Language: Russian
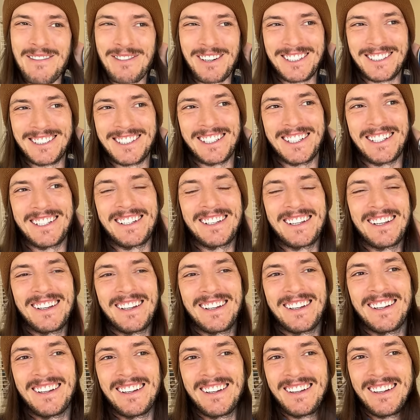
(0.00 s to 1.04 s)
Я просто...
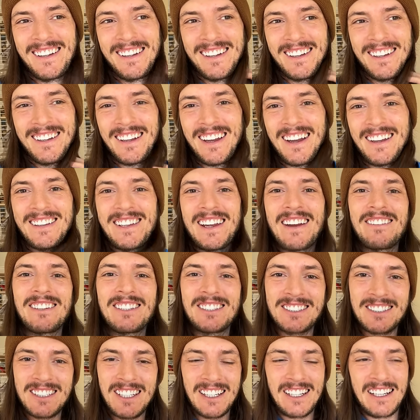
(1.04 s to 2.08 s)
Я в
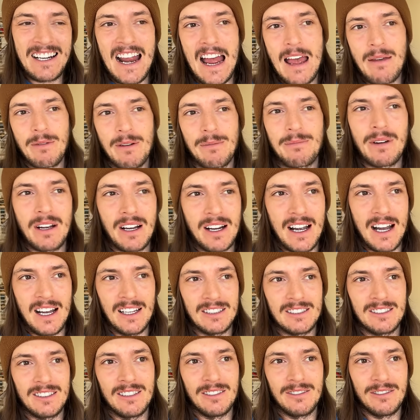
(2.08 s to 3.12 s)
Инстаграме
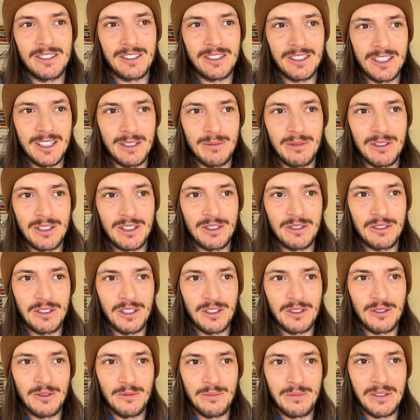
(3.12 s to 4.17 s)
показывал вроде бы, что
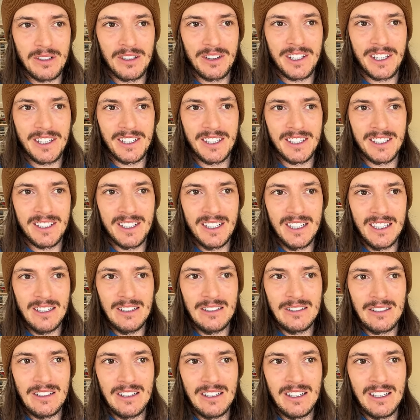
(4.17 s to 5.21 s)
я купил на
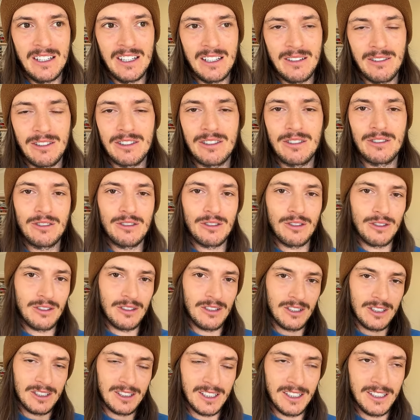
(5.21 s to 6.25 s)
неделю. И вот
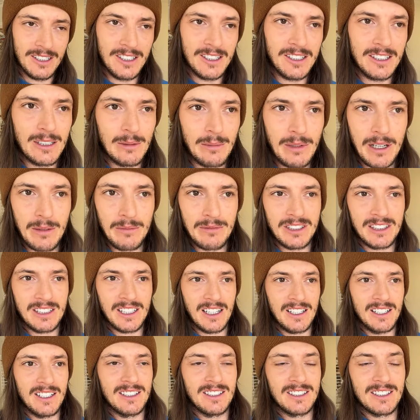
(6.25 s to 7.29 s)
кто следит за моим
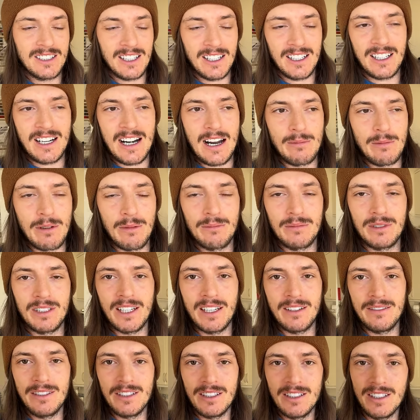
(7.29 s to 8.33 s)
Инстаграмом,
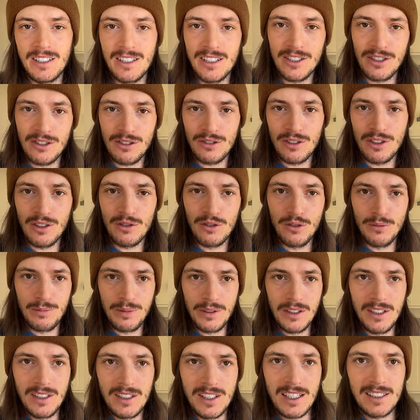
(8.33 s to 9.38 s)
те видели, что я
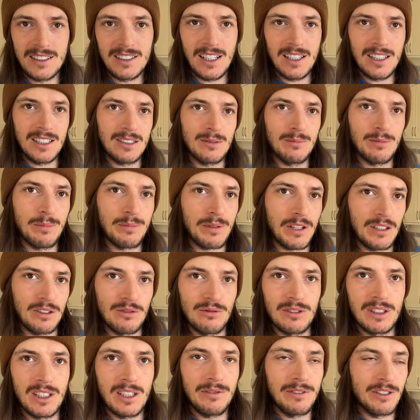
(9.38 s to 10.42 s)
купил. Казалось бы,
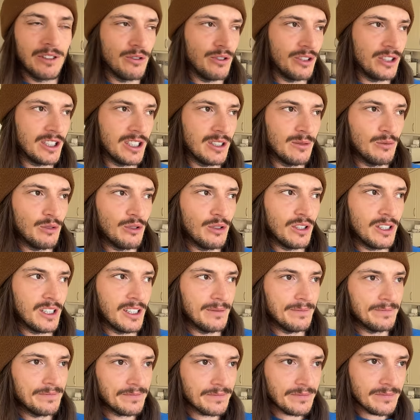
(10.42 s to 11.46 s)
продуктов не очень
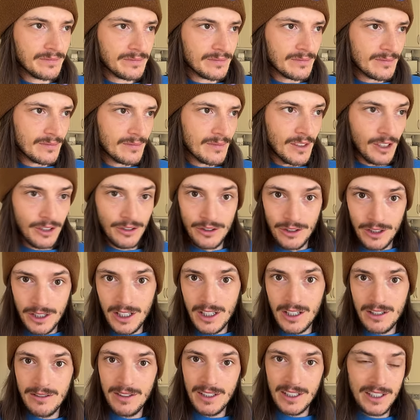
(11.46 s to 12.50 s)
много, но
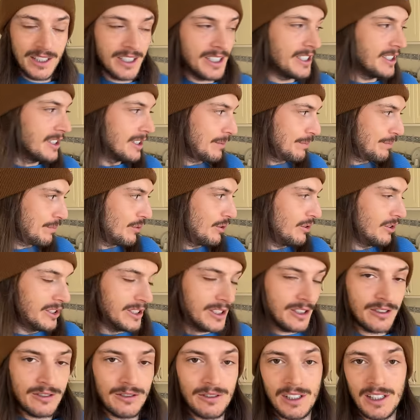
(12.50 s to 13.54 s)
их хватило
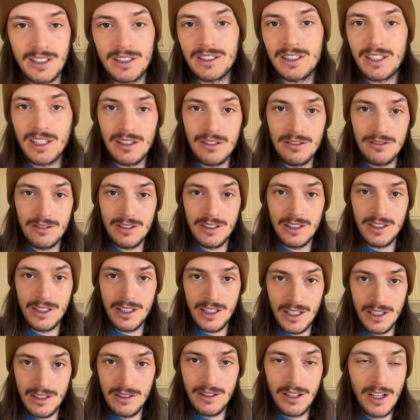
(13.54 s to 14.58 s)
полностью на целую
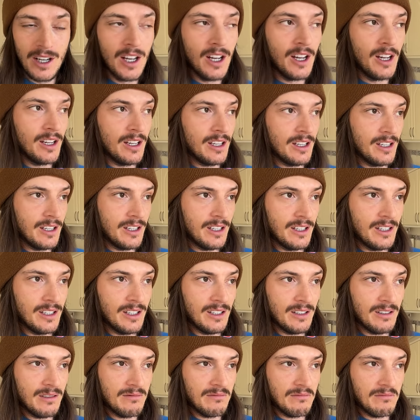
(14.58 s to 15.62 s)
неделю.
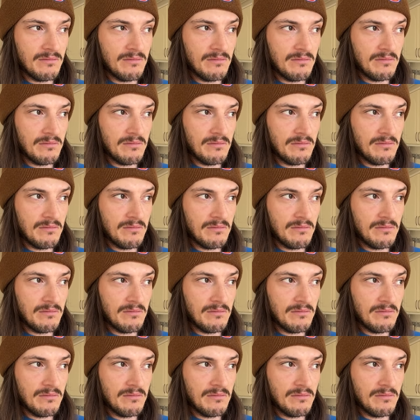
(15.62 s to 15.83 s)
И